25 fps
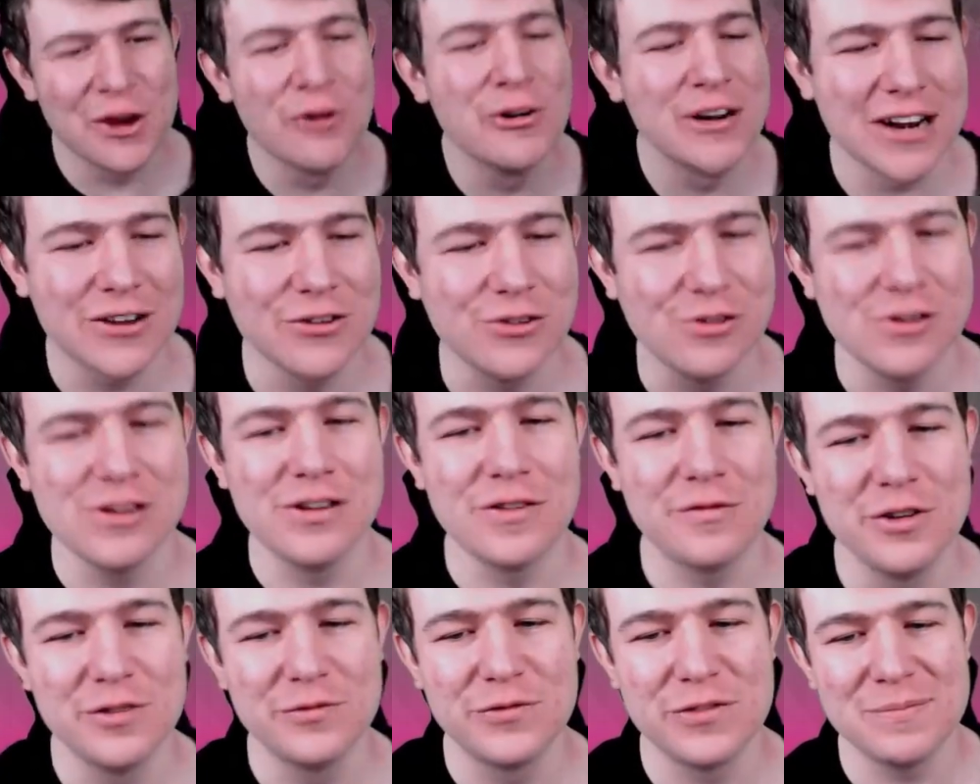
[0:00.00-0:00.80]
100-0
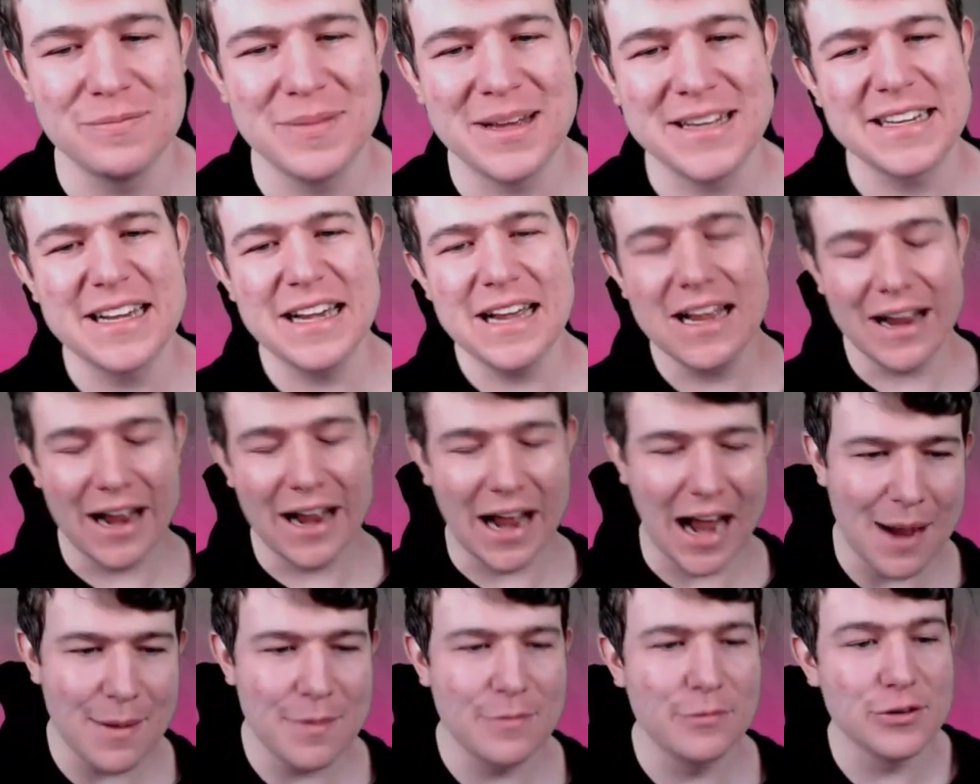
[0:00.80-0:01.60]
Gefühl für mich.
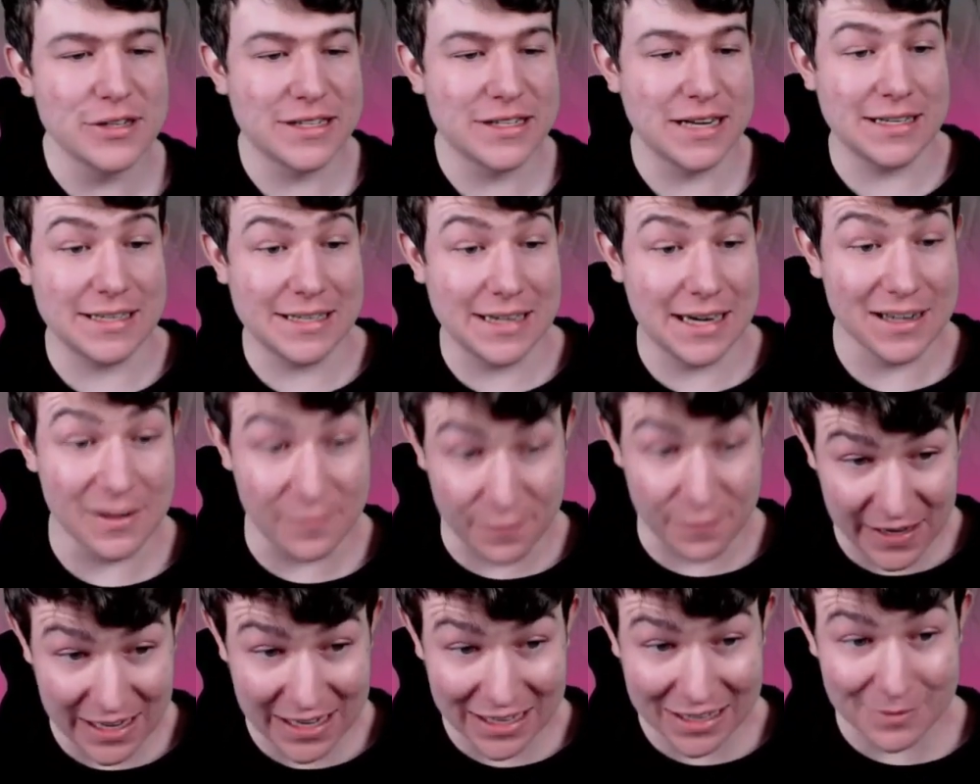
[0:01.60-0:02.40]
Aber wo ich halt kleine
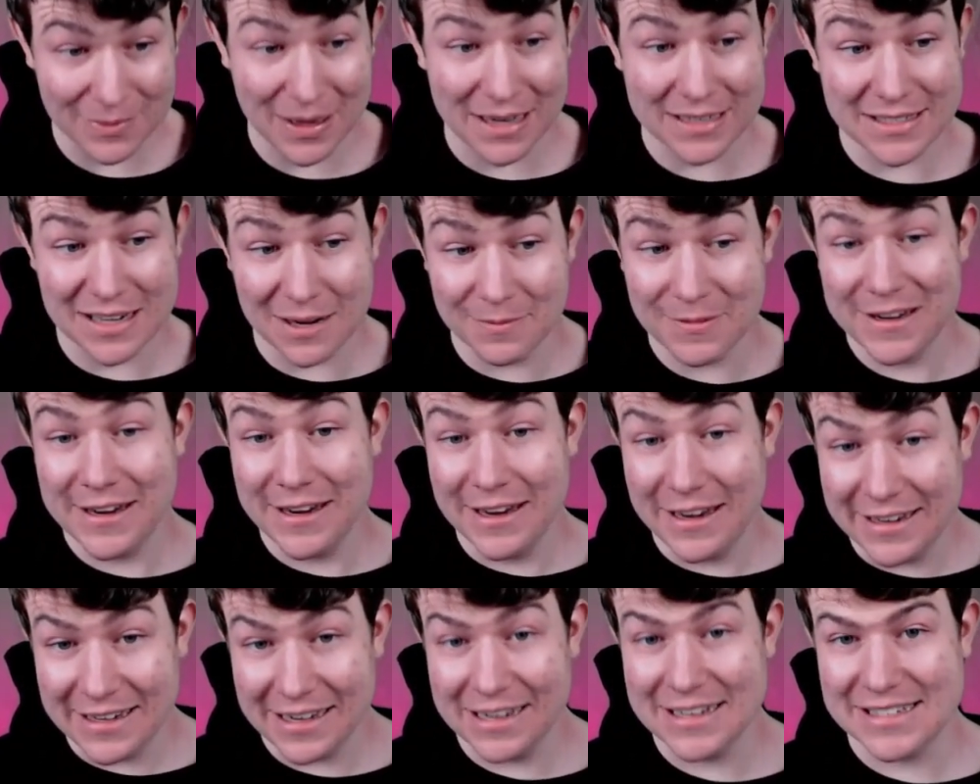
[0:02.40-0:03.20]
Fehler gemacht habe,
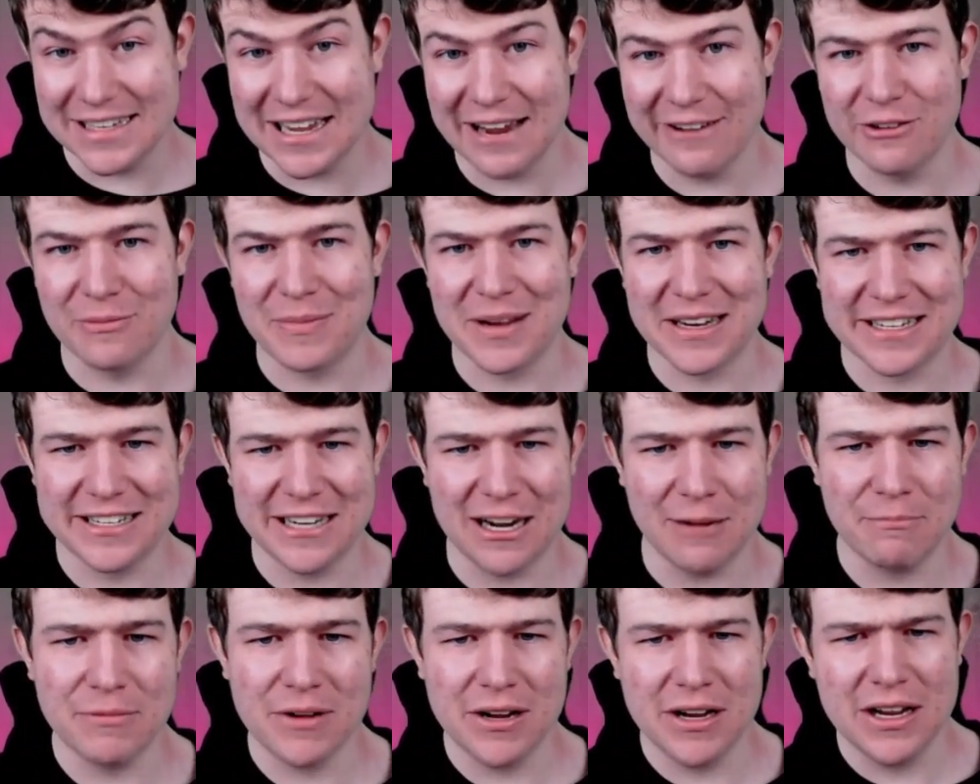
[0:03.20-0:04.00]
die das Game nochmal
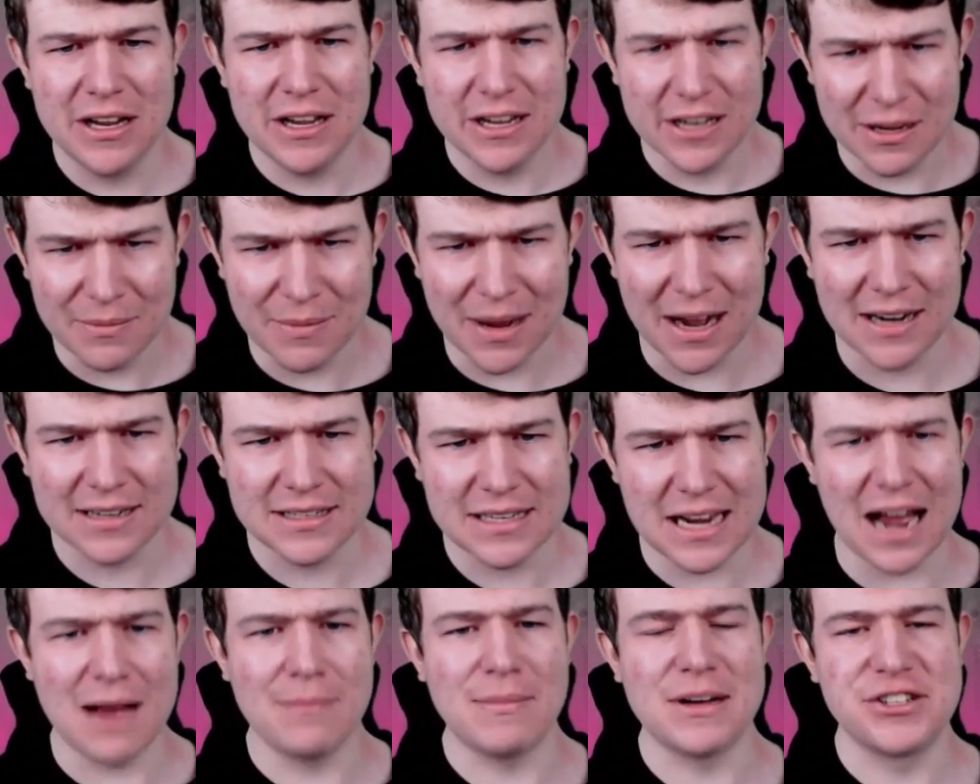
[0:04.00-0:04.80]
knapp
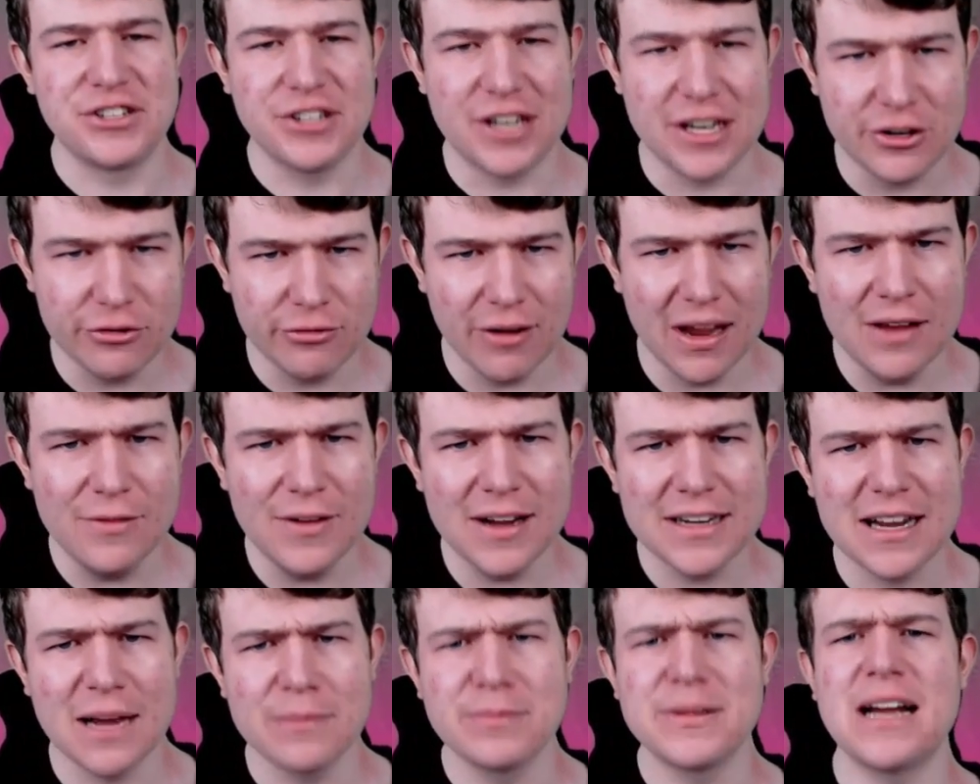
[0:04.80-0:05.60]
gemacht haben. Also gegen
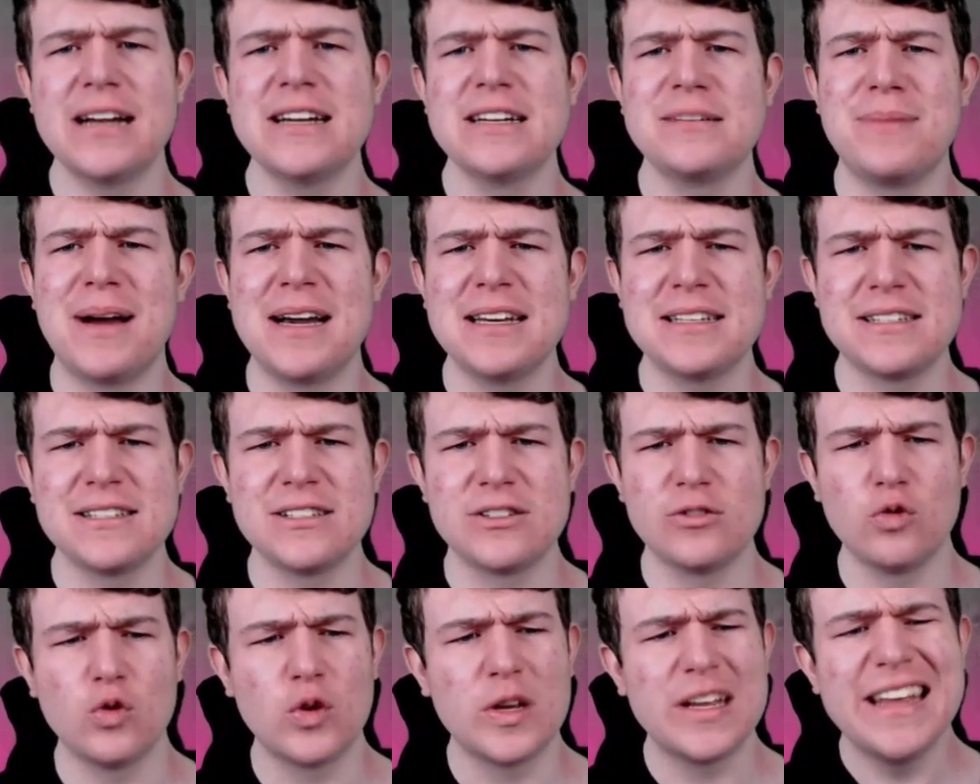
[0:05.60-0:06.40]
Greybat habt ihr eigentlich
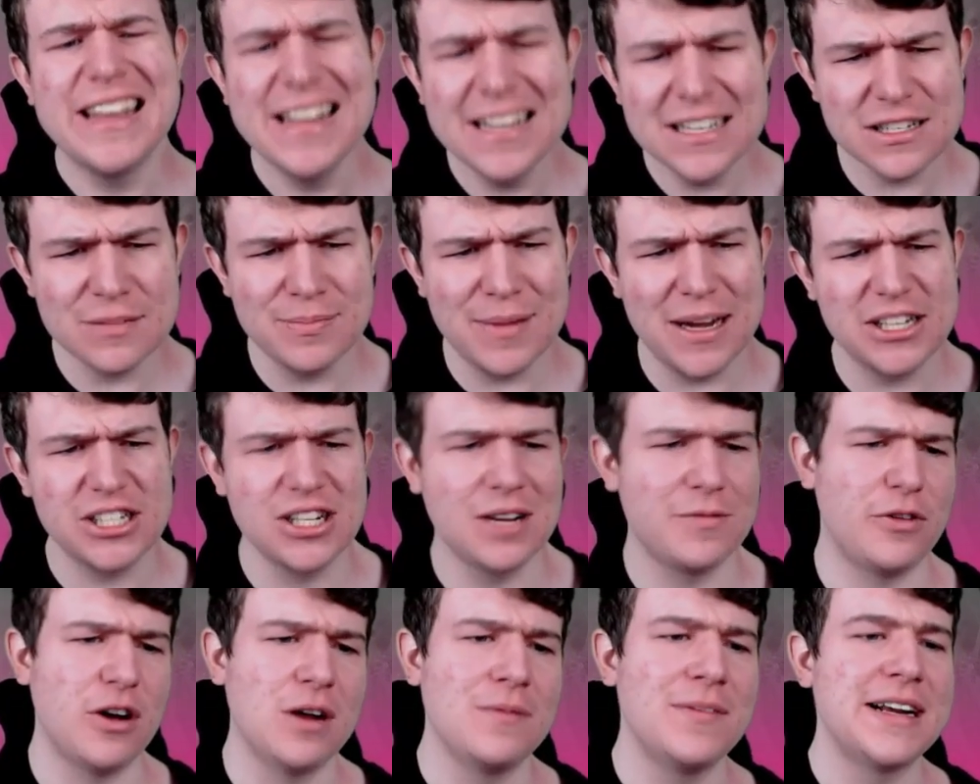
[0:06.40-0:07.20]
meistens okayes
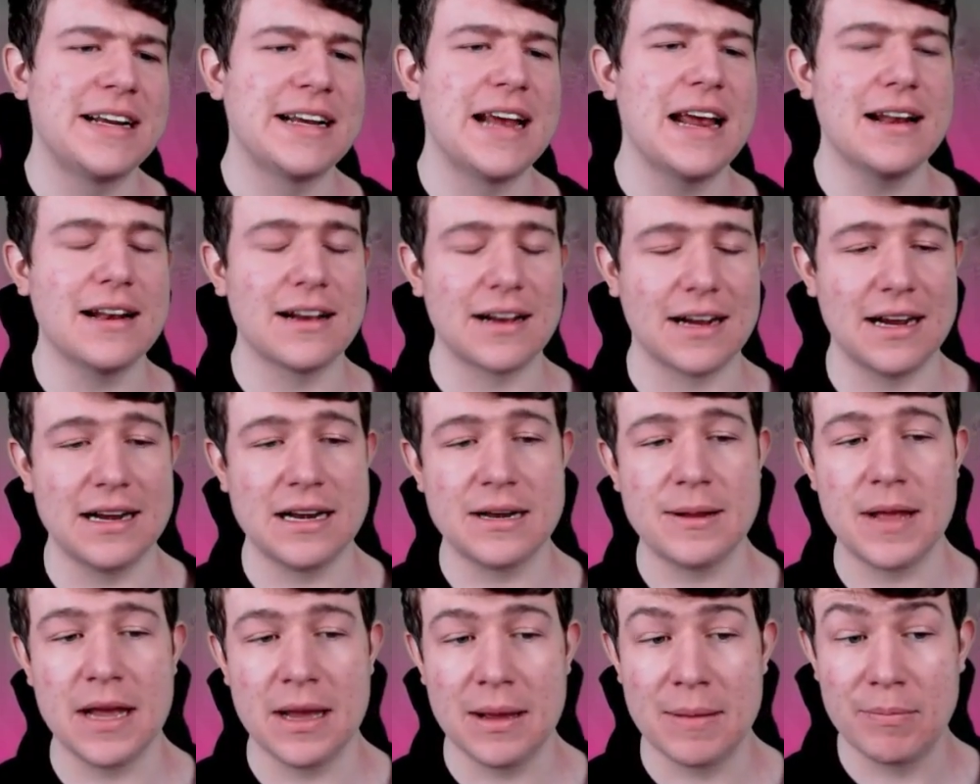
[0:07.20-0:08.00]
Matchup, vor allem wenn der Gegner
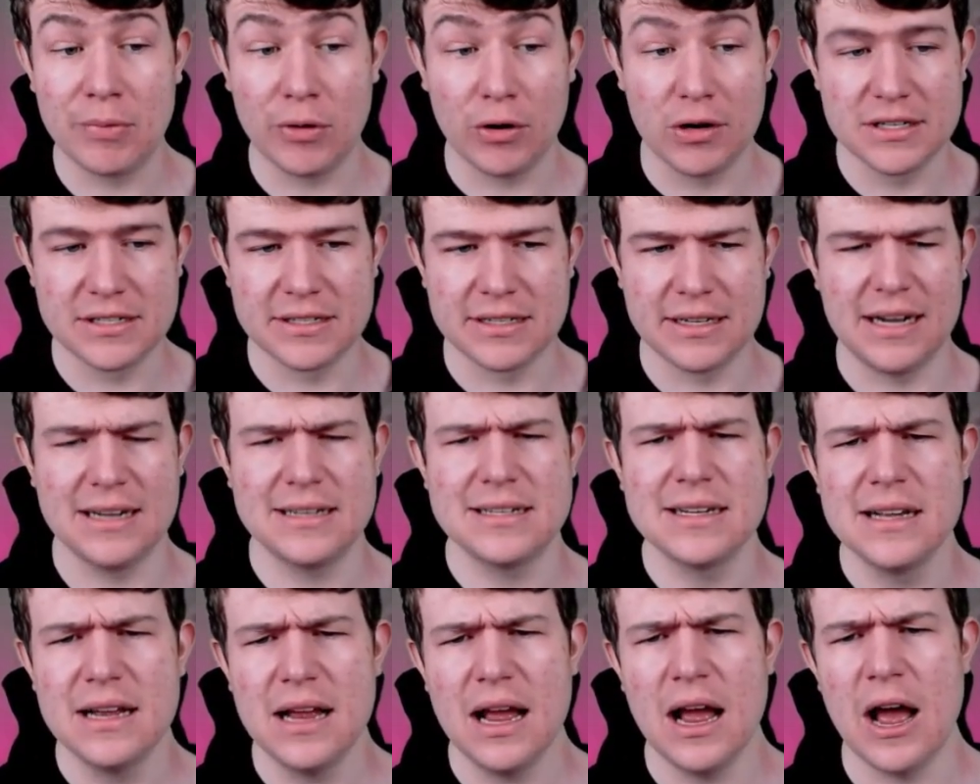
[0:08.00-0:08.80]
keinen äh, Poison hat.